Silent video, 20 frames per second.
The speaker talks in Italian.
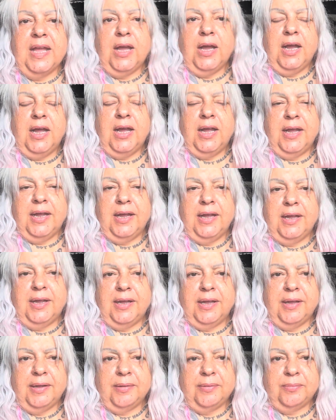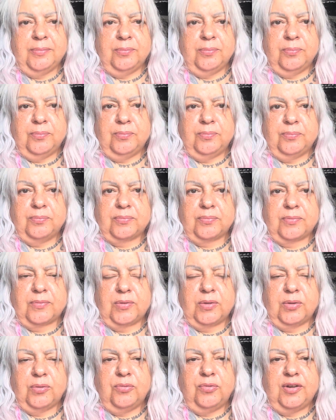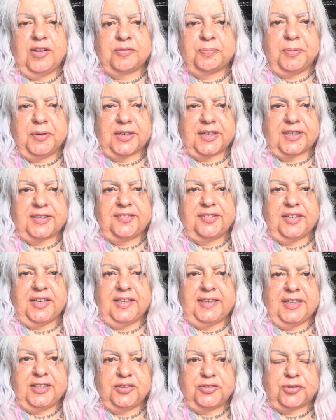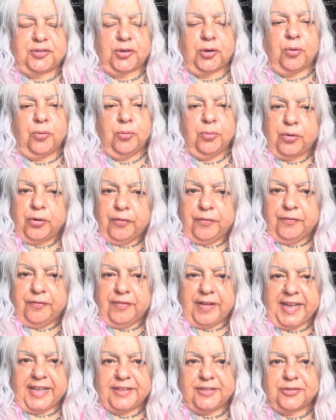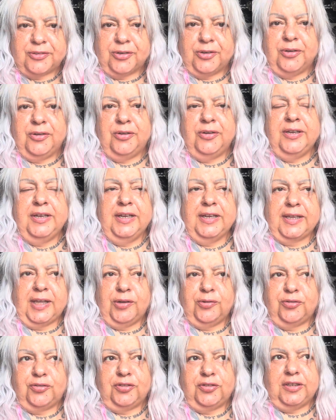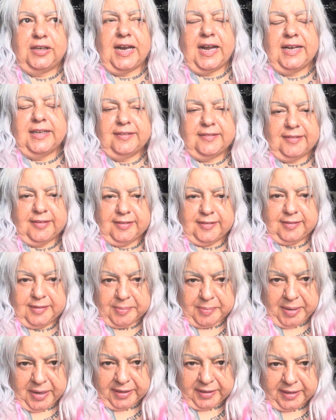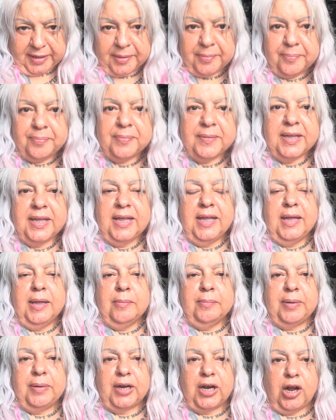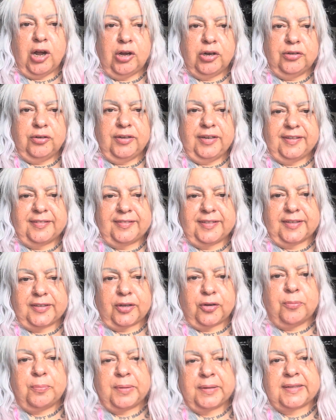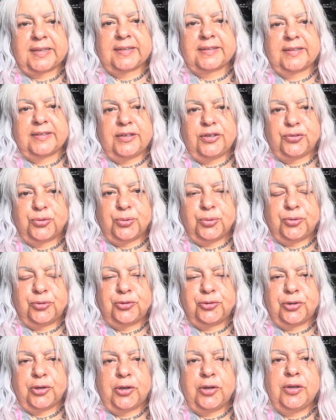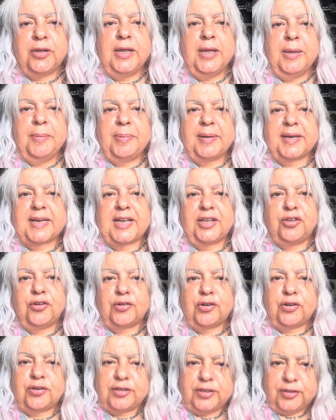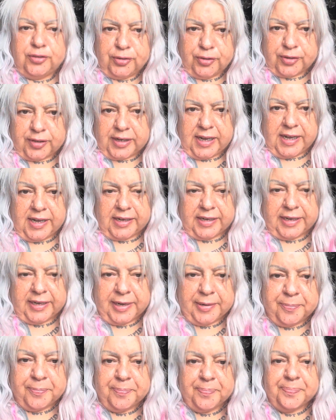Eh, un'esplorazione dentro un convento che uscirà in settimana però non è stata completata del tutto perché dovrò ritornare